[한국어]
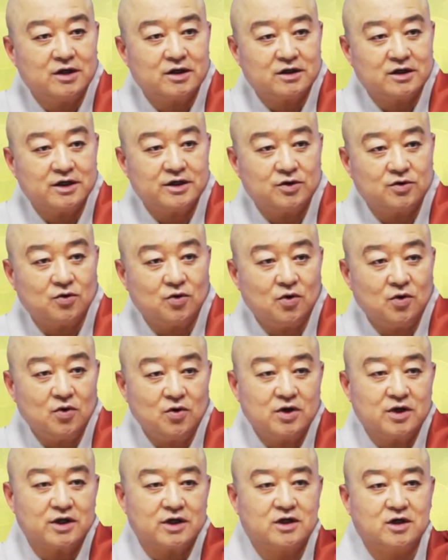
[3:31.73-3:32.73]
그리고
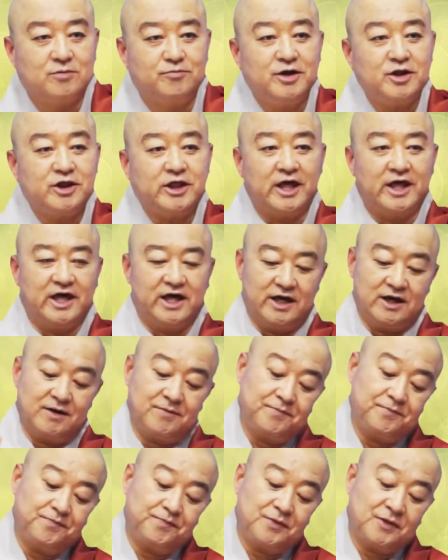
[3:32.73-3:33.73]
그 밑에
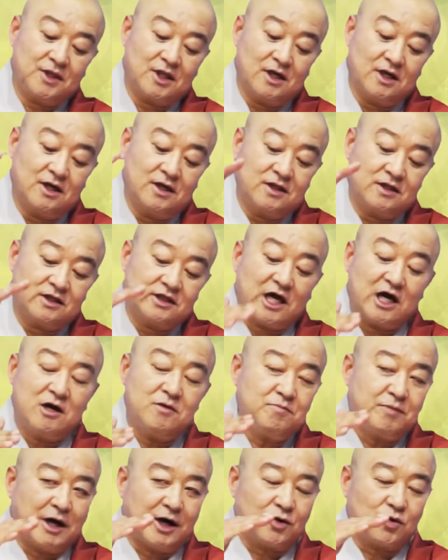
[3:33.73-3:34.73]

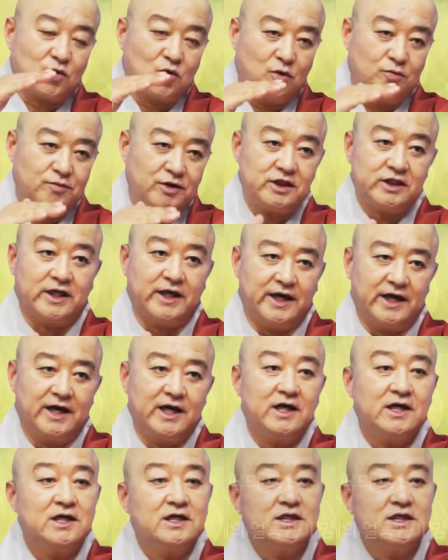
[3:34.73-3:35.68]
땅 바로 그 밑에